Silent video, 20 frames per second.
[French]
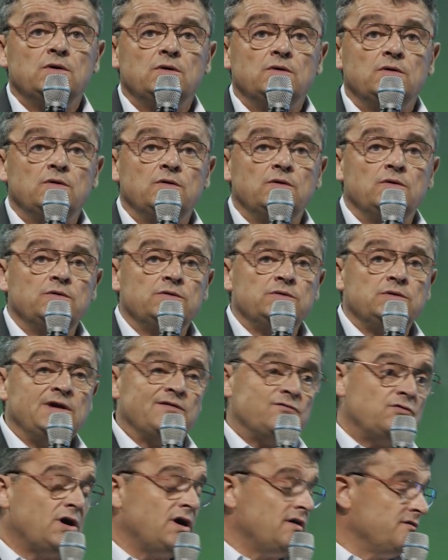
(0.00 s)

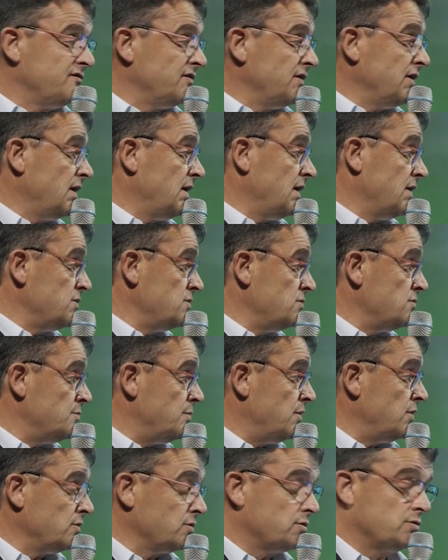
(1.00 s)
d'avoir affaire à une
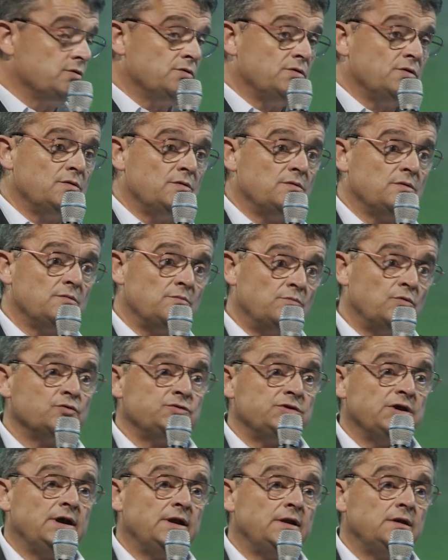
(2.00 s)
banque
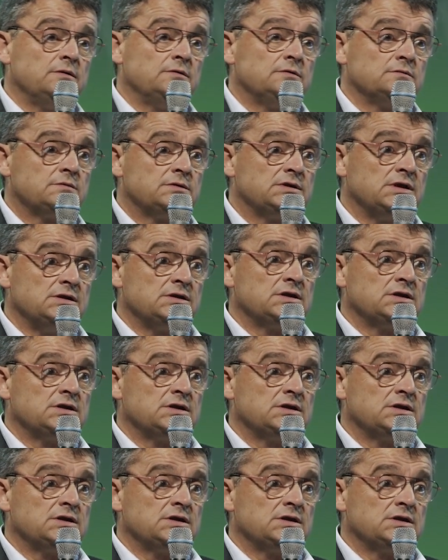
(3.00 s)
mondiale qui est le